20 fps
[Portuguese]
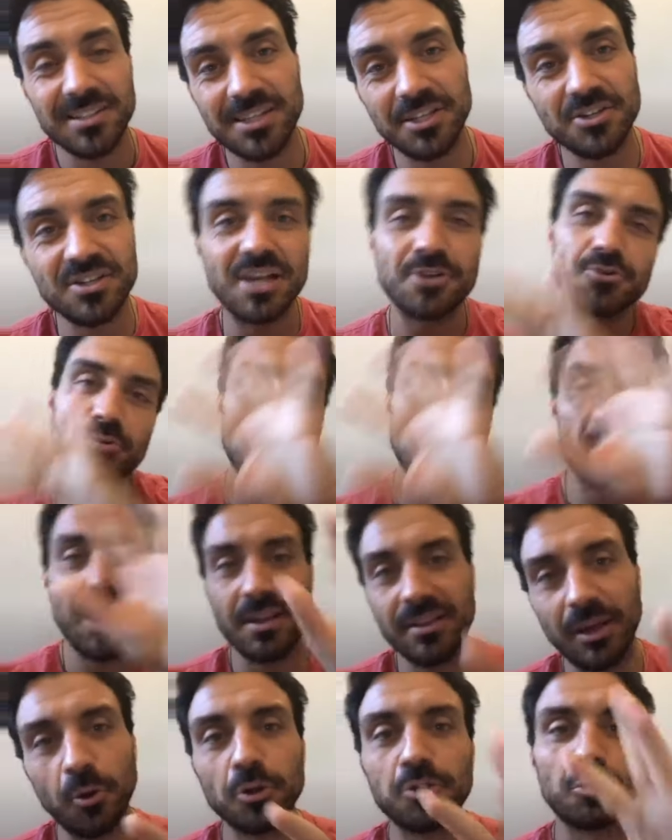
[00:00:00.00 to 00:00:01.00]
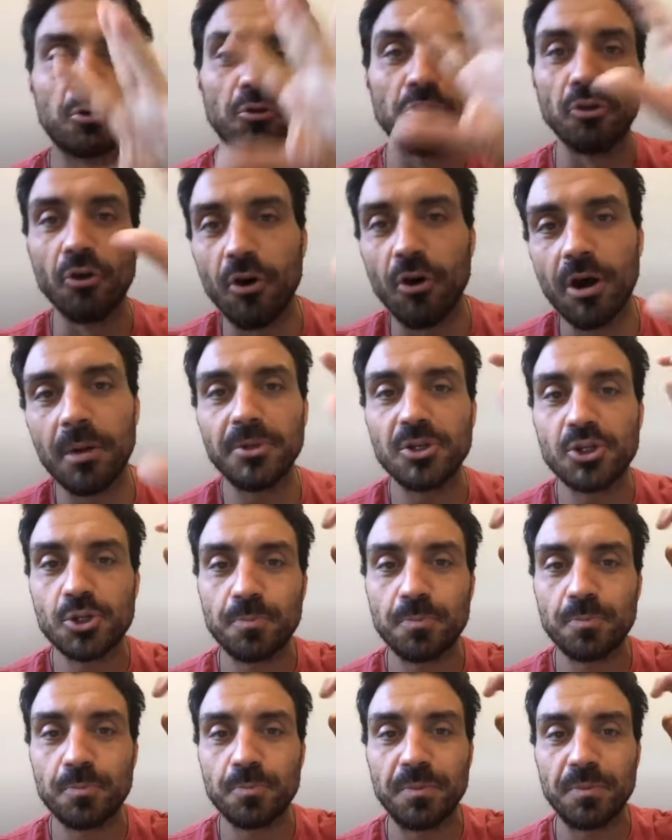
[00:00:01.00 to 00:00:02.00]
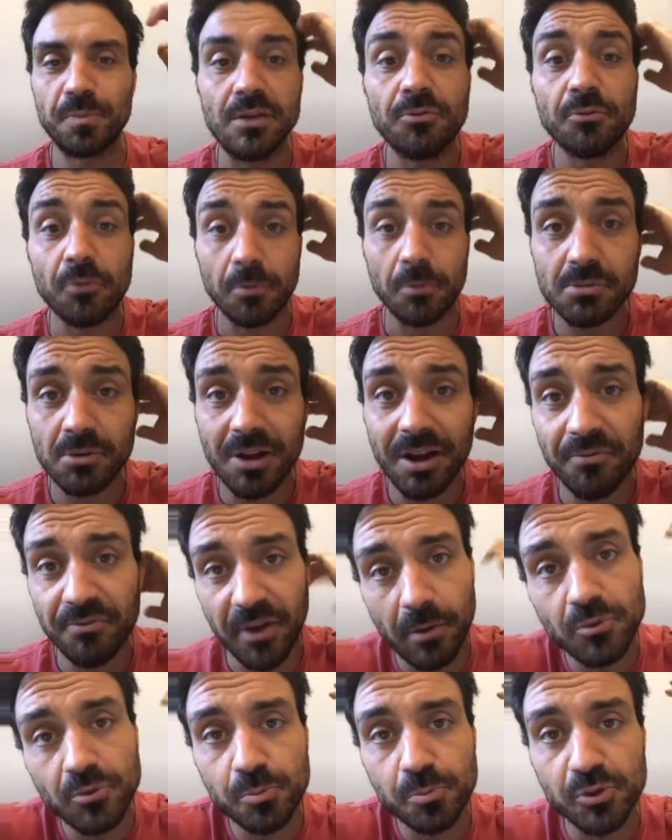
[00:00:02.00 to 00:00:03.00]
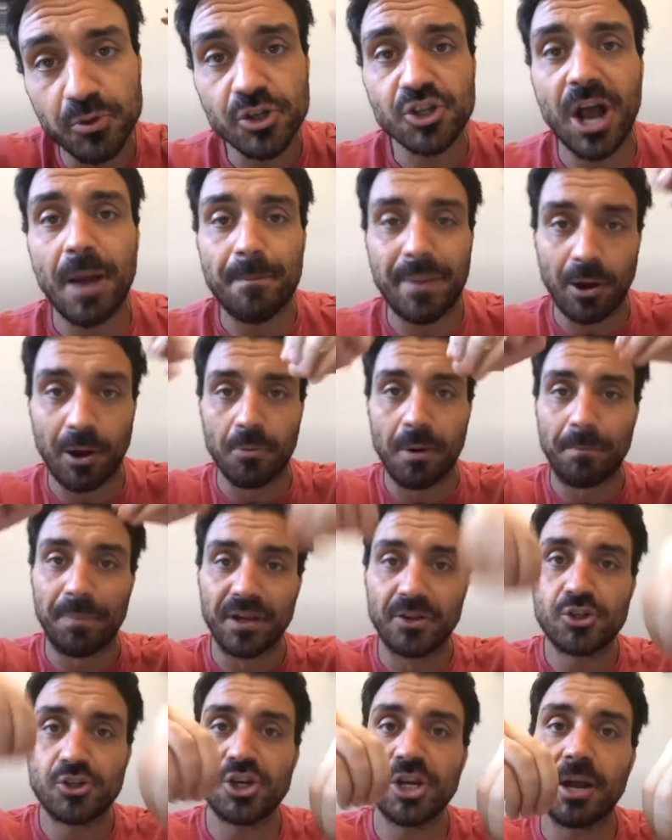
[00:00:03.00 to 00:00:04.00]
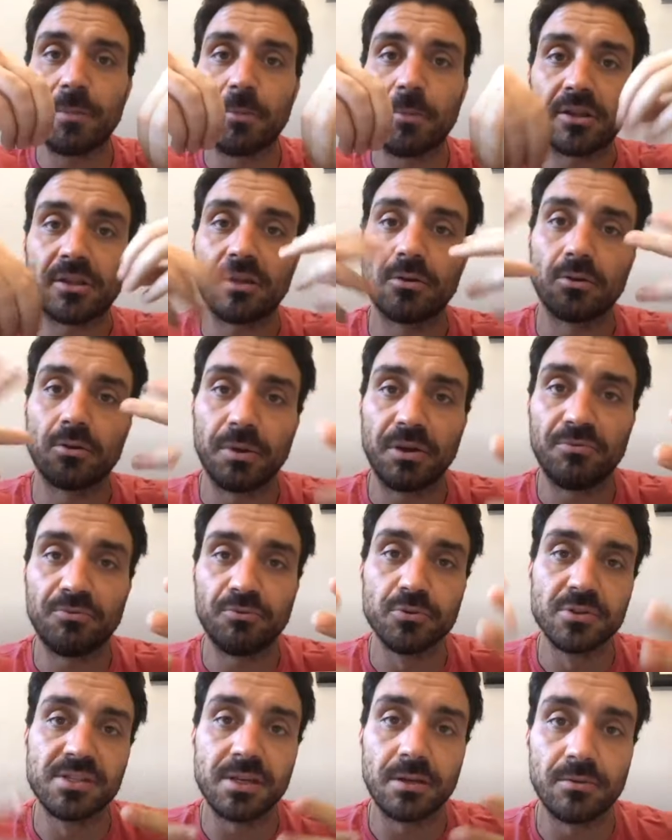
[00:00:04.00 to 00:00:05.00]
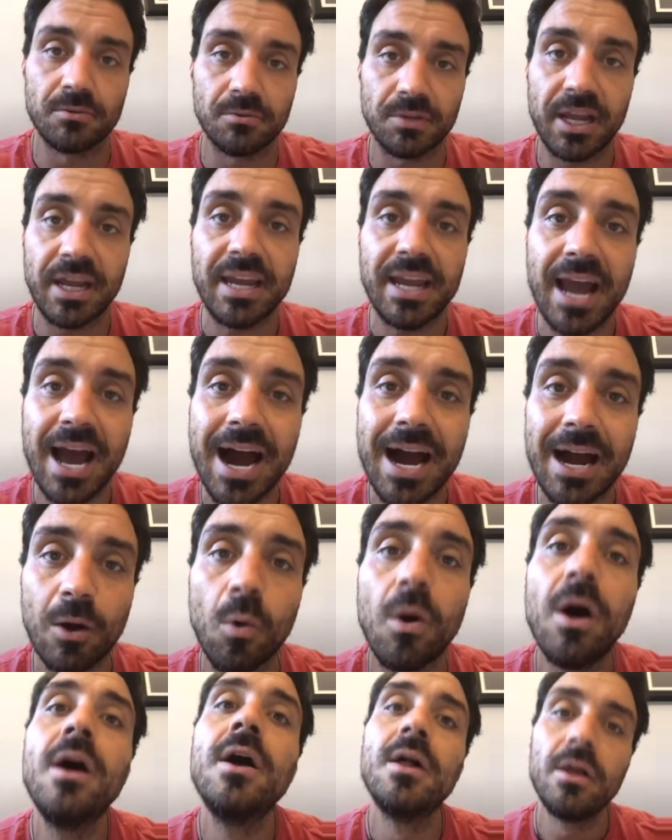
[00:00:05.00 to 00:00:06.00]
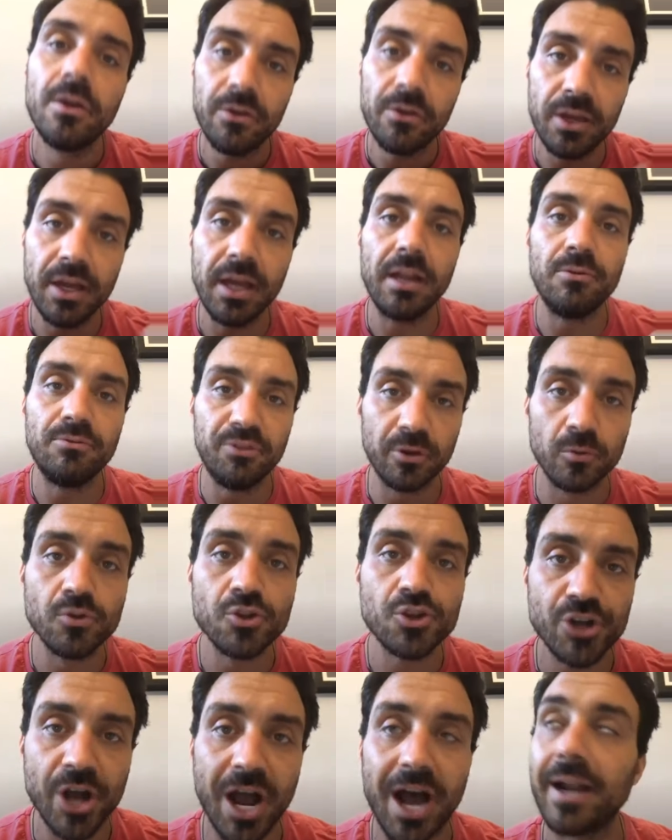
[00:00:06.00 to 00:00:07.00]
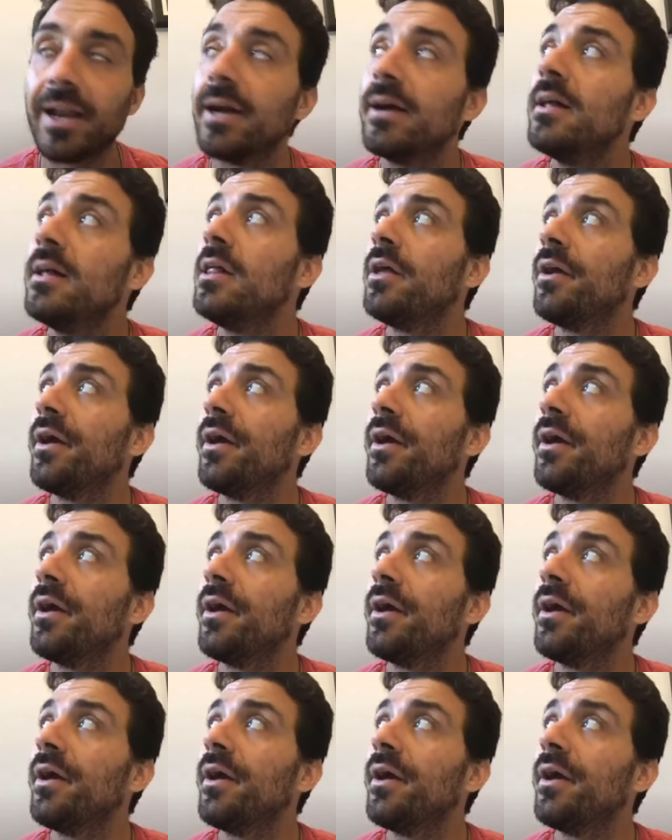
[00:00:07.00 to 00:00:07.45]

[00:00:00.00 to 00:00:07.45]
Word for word: Vocês acham que é, tem outro nome específico, mas o café é um tipo de chá. Pega uma plantinha, bota numa infusão né, em água e ele vira um chá, né?